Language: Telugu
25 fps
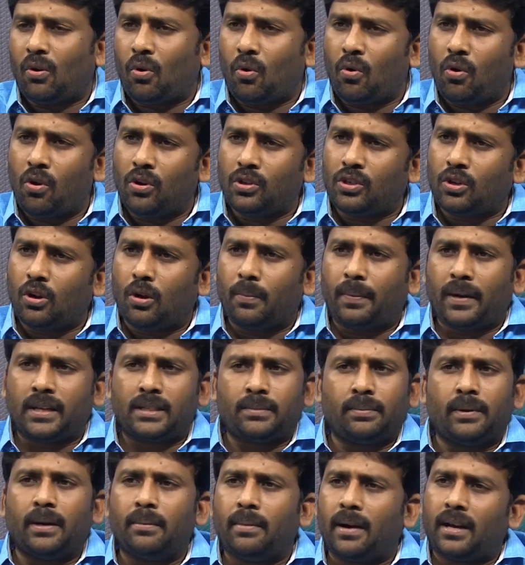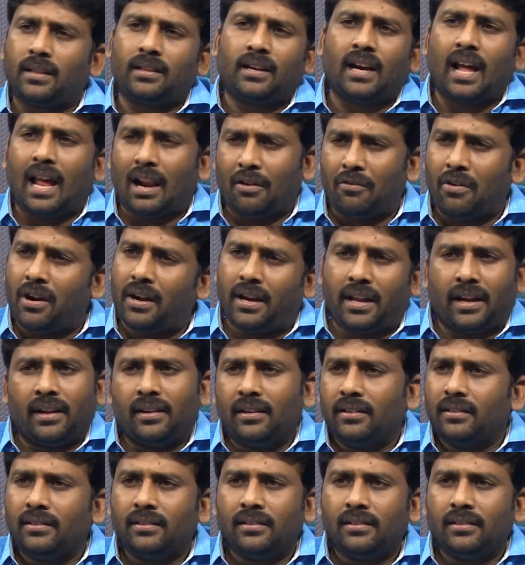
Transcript: రోజుకు ప్రెస్ మీట్ పెడతాడు అలవాటే